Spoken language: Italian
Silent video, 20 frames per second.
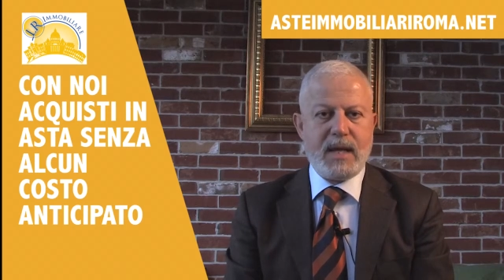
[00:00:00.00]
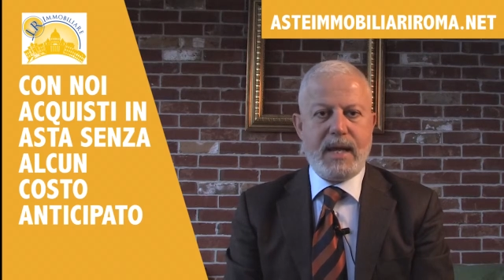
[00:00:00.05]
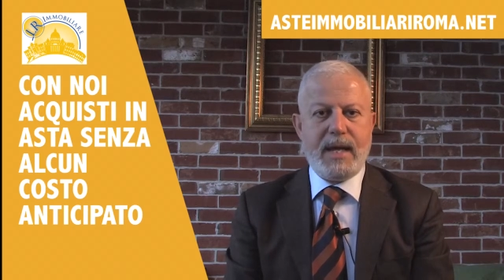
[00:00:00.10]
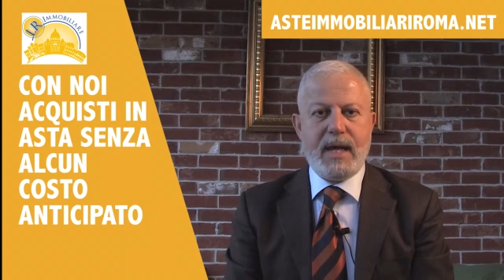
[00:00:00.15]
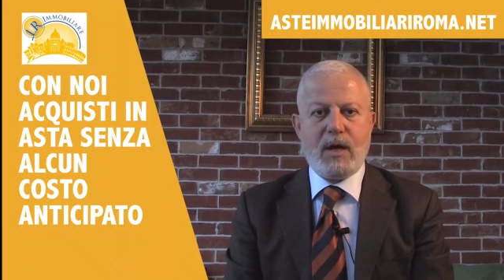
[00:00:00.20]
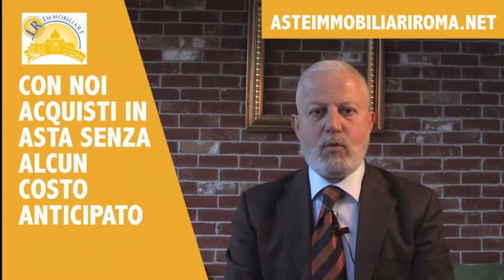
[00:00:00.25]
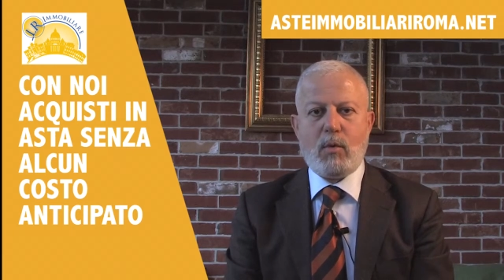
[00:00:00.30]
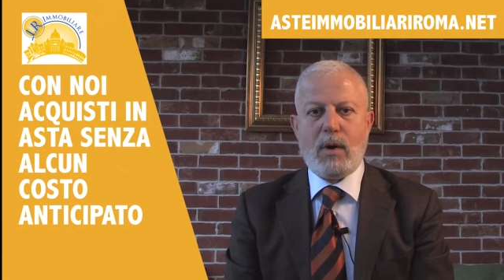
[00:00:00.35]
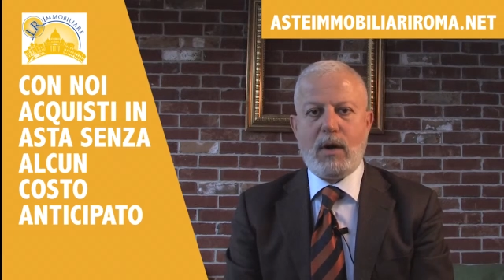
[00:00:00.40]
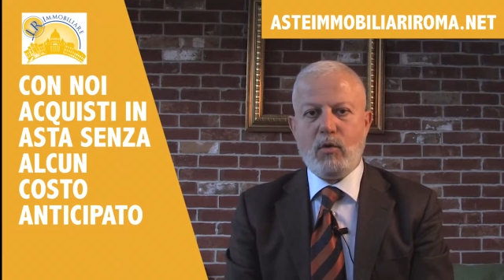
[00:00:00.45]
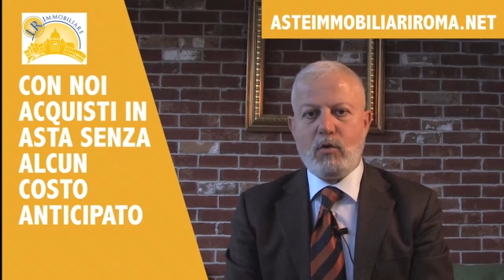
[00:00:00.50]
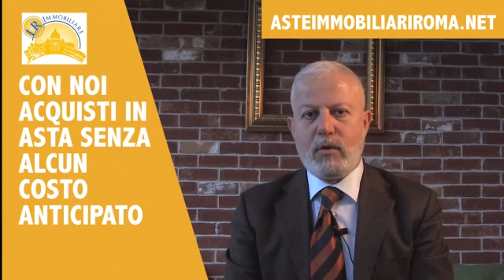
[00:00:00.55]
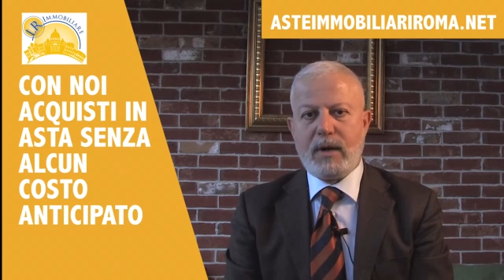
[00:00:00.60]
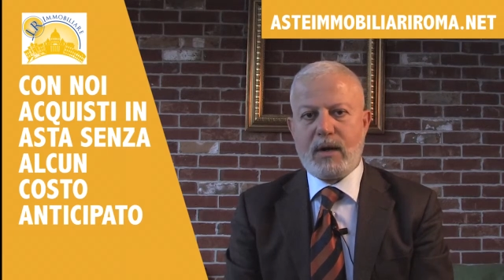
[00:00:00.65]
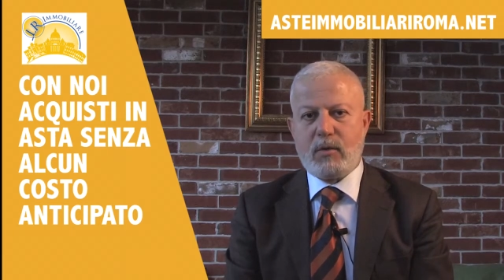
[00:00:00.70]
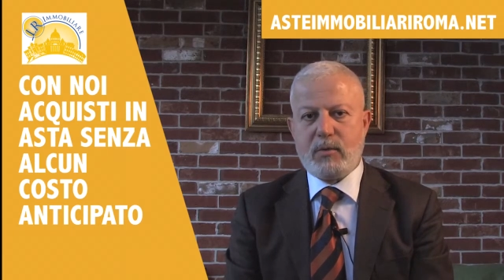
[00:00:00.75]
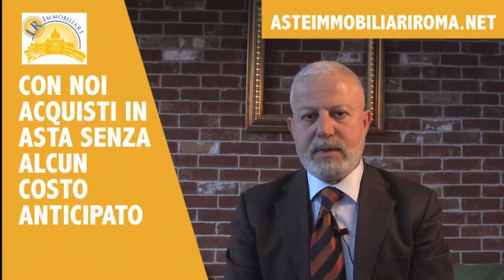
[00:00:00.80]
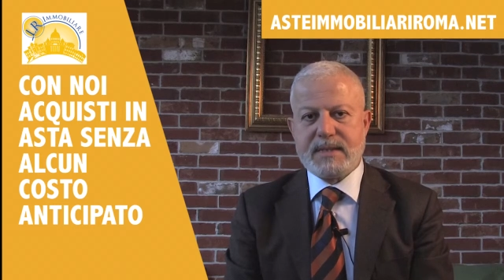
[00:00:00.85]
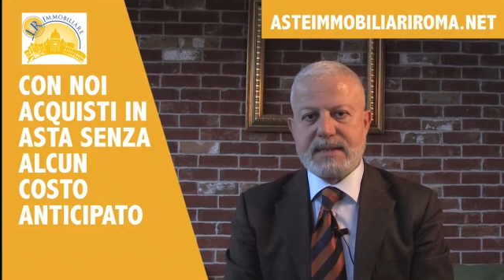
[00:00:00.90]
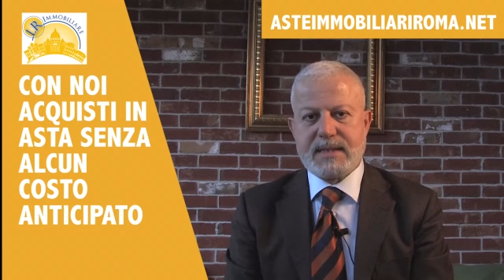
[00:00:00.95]
e
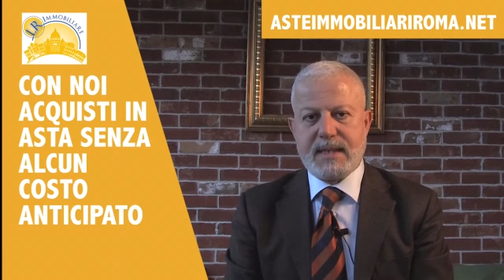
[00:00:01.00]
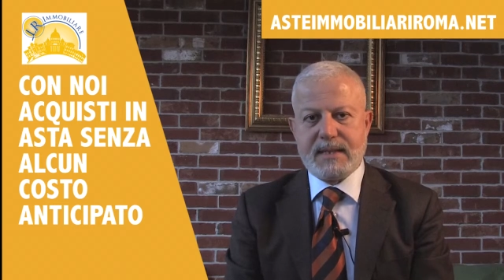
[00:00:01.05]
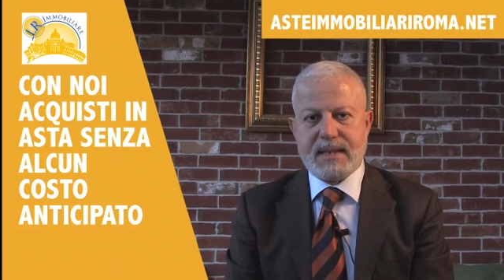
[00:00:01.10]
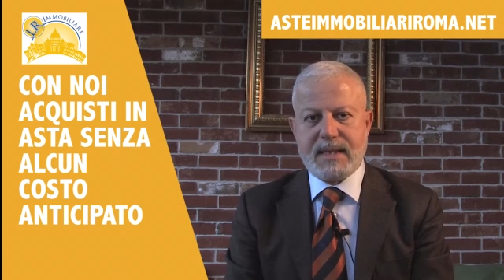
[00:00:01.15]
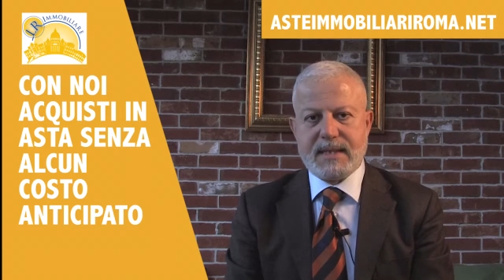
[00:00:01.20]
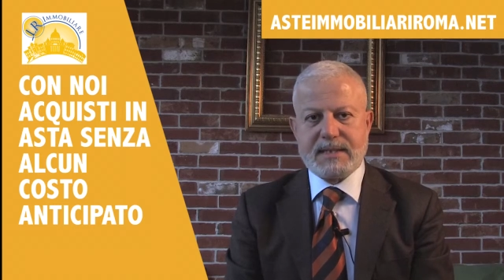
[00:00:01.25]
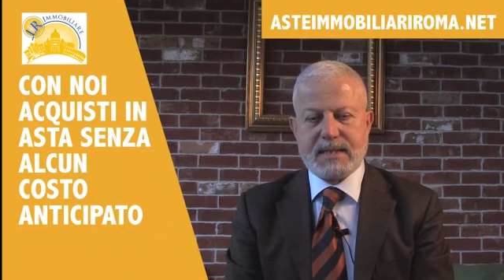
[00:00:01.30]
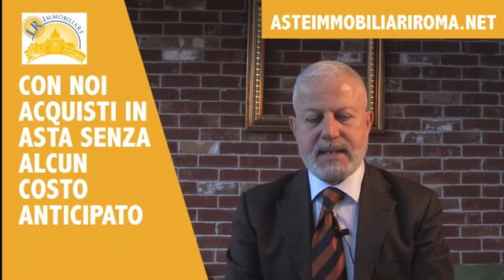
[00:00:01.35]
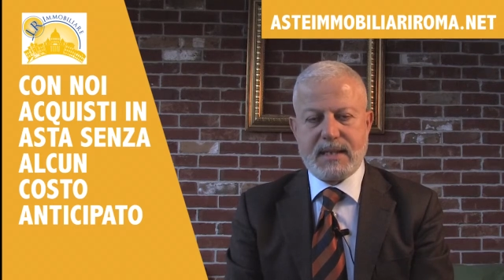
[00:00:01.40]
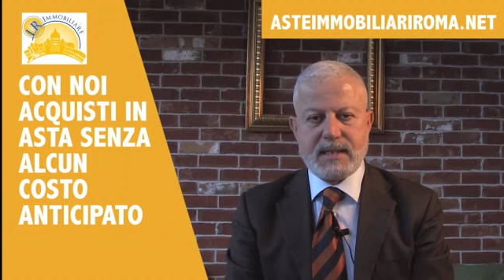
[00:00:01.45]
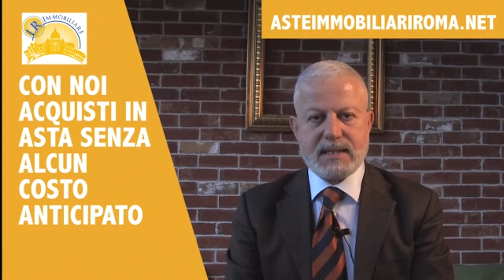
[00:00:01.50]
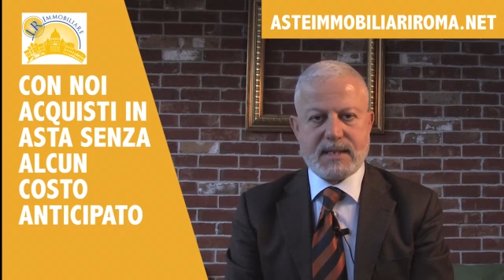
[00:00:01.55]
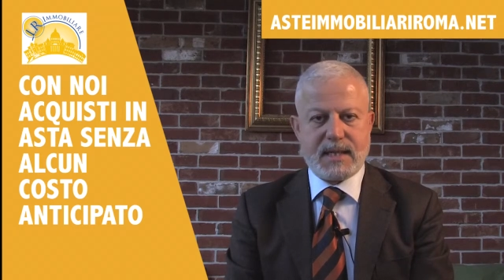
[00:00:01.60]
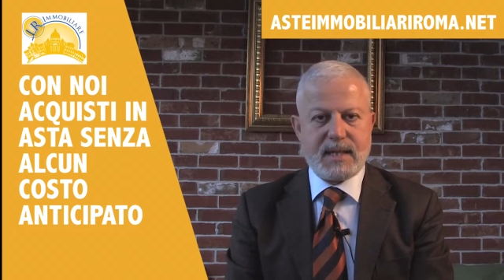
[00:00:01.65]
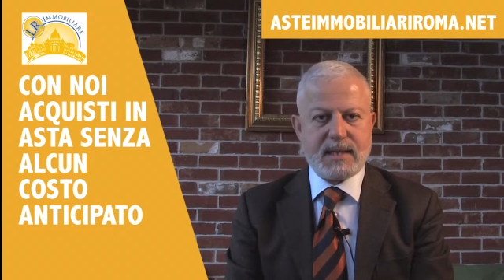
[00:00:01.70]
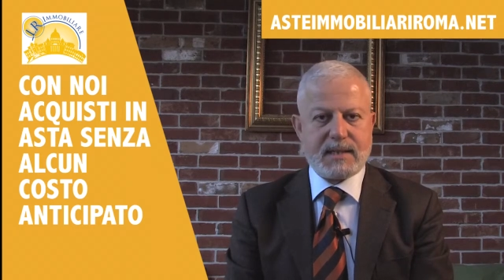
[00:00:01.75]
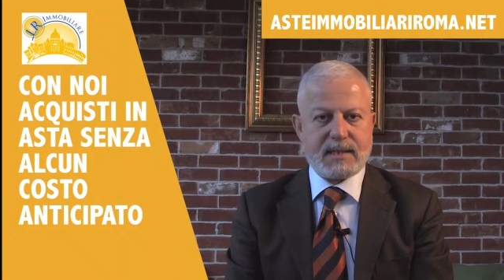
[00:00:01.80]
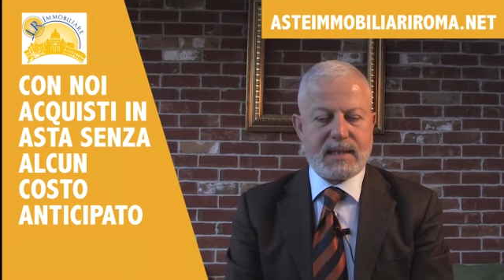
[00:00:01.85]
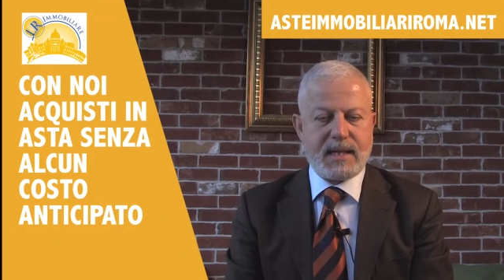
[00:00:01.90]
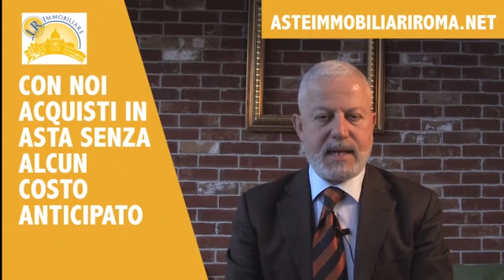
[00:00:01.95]
qualora questa andasse
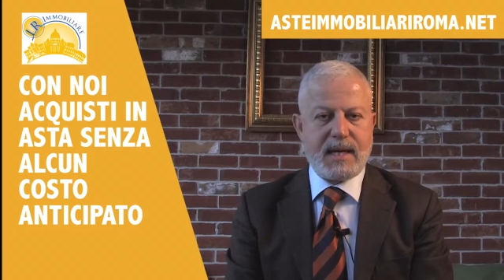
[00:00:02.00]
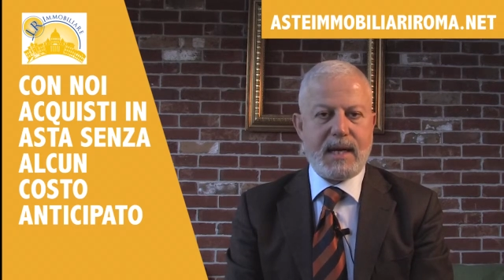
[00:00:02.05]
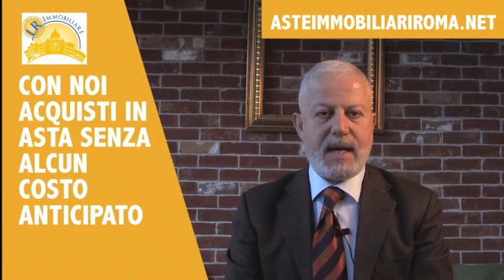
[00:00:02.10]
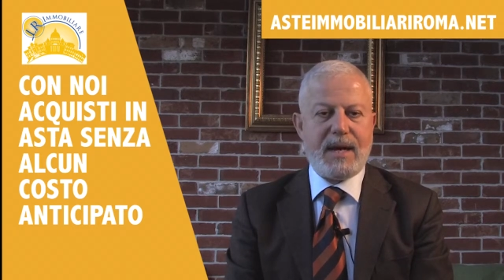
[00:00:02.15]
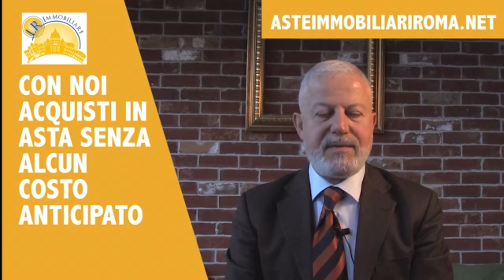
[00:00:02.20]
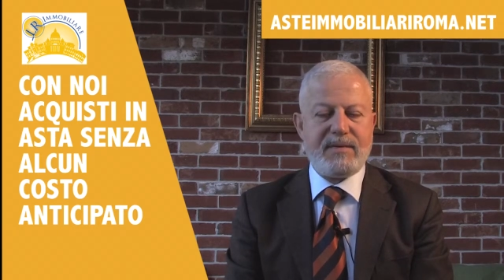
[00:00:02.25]
deserta